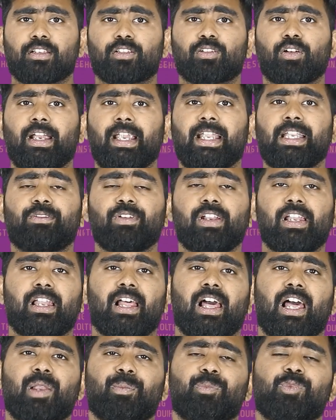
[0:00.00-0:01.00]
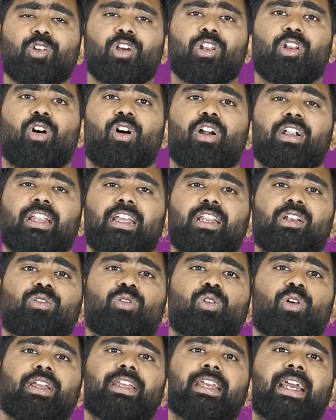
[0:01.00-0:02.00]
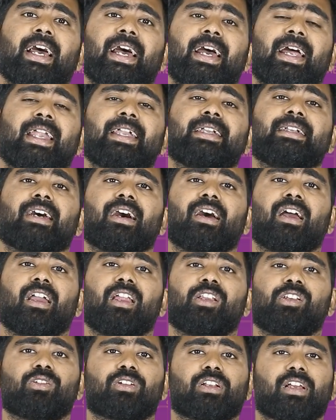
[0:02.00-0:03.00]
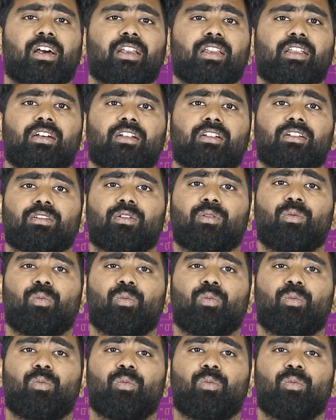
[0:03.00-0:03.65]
సో ఇట్ విల్ హెల్ప్ యూ అ లాట్ ఇన్ గోయింగ్ హెడ్ ఇన్ యువర్ కెరియర్